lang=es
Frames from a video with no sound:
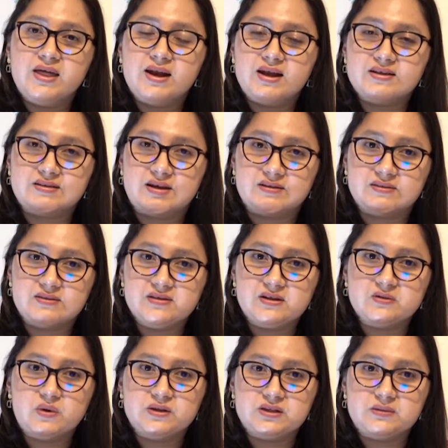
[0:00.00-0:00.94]
de las
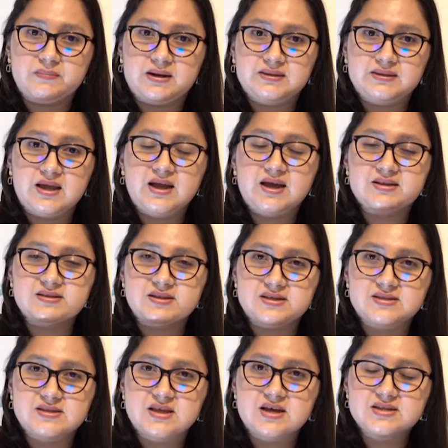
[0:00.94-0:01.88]
artistas guatemaltecas
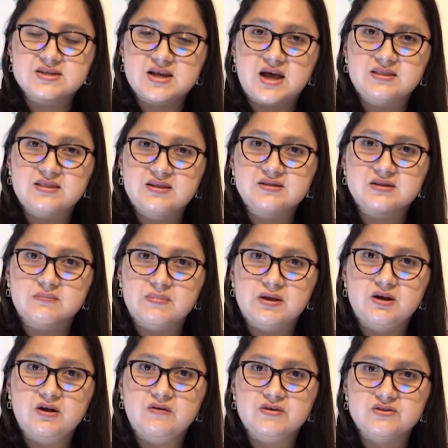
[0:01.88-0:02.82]
nacidas antes de
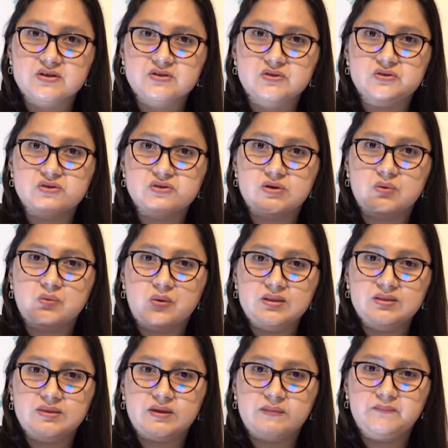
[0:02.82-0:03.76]

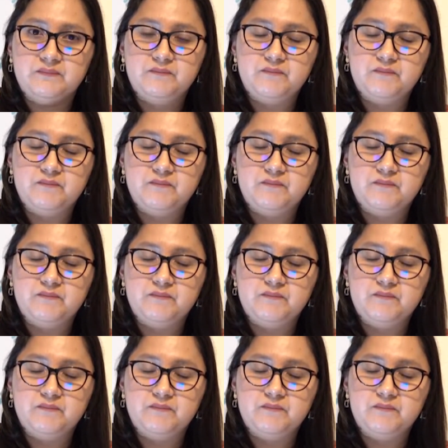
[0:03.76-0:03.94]
1950.